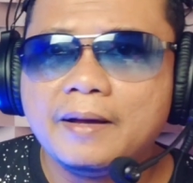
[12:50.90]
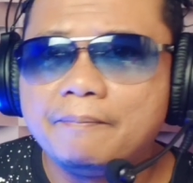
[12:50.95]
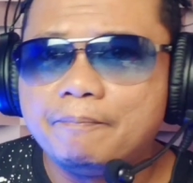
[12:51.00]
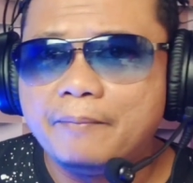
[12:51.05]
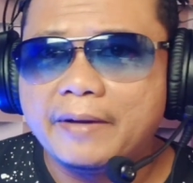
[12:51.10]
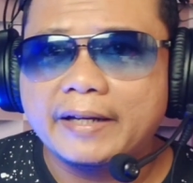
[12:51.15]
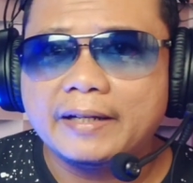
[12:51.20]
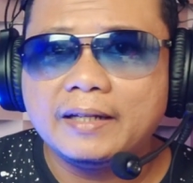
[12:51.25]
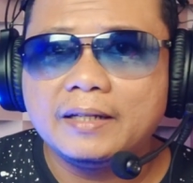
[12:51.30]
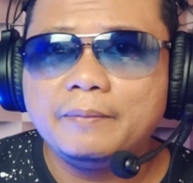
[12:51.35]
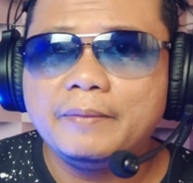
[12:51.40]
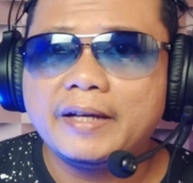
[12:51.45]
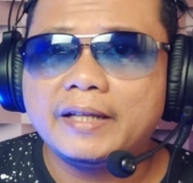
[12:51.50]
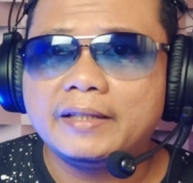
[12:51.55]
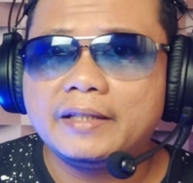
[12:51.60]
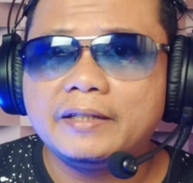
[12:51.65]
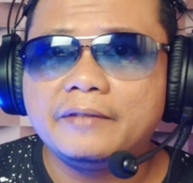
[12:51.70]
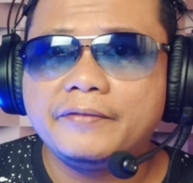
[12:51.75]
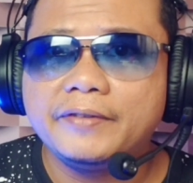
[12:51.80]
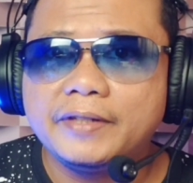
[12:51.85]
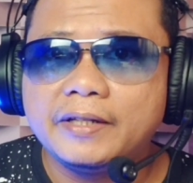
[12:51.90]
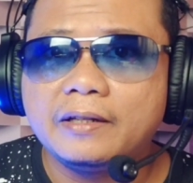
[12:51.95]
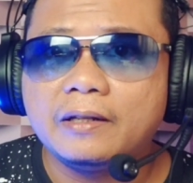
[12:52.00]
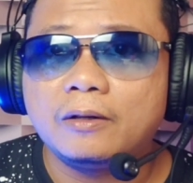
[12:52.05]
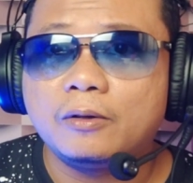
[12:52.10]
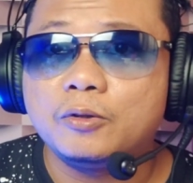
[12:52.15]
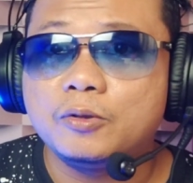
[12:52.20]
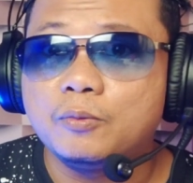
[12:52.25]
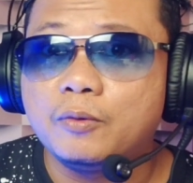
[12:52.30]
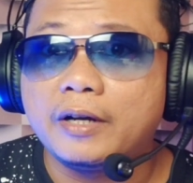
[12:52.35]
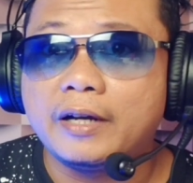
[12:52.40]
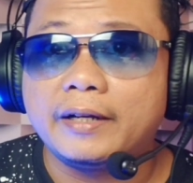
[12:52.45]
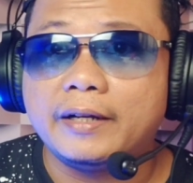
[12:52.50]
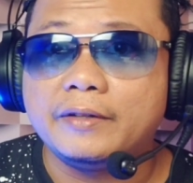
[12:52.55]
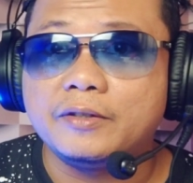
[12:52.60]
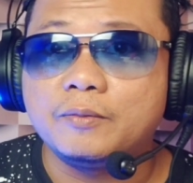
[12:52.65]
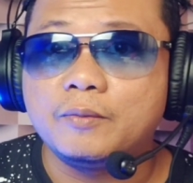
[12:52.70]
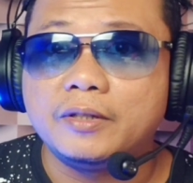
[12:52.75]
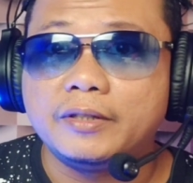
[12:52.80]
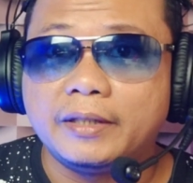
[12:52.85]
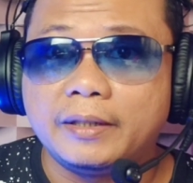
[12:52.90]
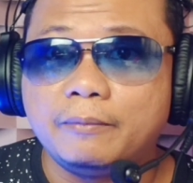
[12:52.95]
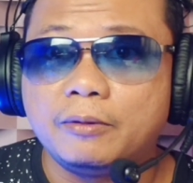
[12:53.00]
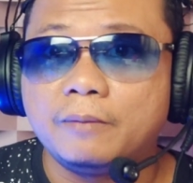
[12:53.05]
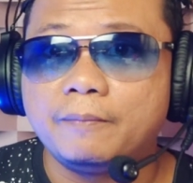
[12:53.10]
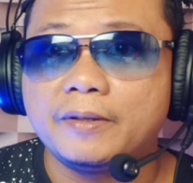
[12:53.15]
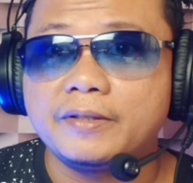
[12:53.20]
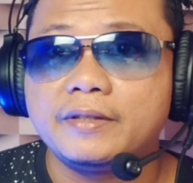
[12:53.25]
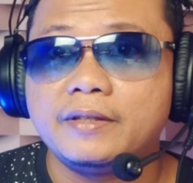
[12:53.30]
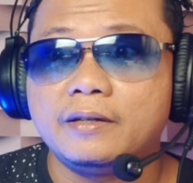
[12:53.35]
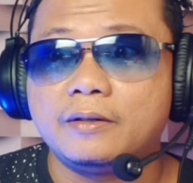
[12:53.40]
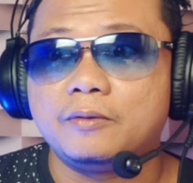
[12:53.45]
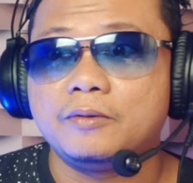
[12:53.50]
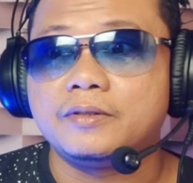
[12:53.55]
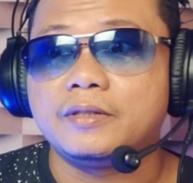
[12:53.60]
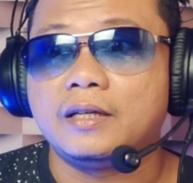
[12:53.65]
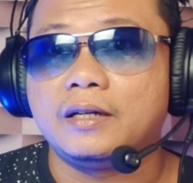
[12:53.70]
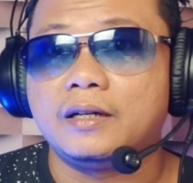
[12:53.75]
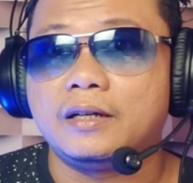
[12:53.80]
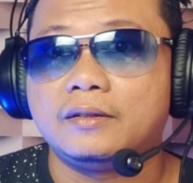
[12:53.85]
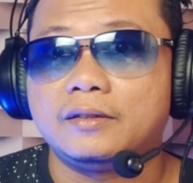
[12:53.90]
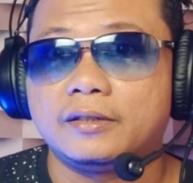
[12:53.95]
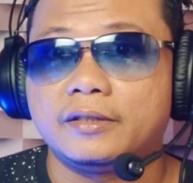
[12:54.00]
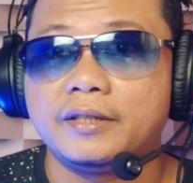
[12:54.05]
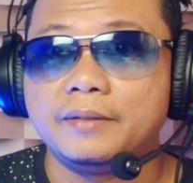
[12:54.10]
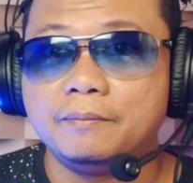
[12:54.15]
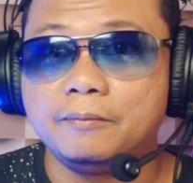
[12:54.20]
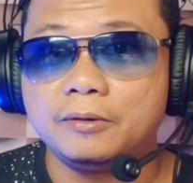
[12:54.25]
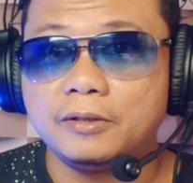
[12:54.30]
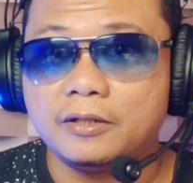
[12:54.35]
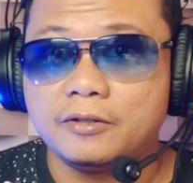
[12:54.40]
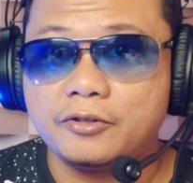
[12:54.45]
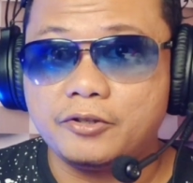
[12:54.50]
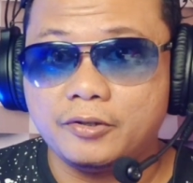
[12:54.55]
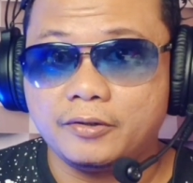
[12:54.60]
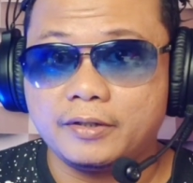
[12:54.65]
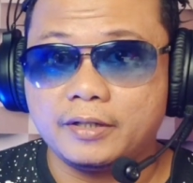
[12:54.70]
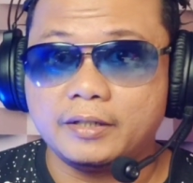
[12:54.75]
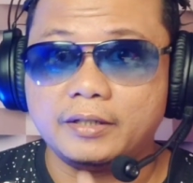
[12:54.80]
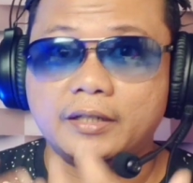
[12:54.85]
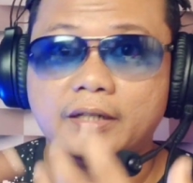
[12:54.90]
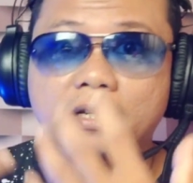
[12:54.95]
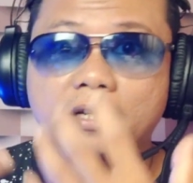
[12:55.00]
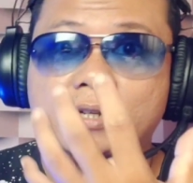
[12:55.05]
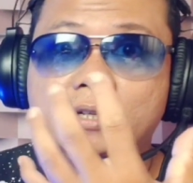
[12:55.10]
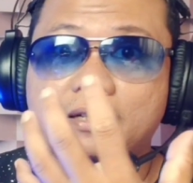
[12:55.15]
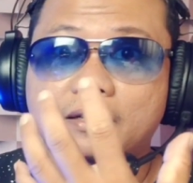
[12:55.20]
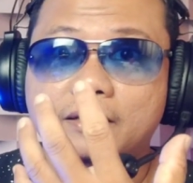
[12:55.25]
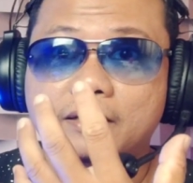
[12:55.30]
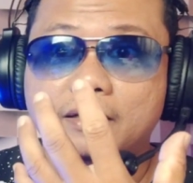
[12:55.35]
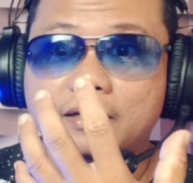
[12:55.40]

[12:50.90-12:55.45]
Baiklah demikian tadi video dari aku semoga kalian semua terhibur pastinya aku sangat terhibur dan shock ya dengan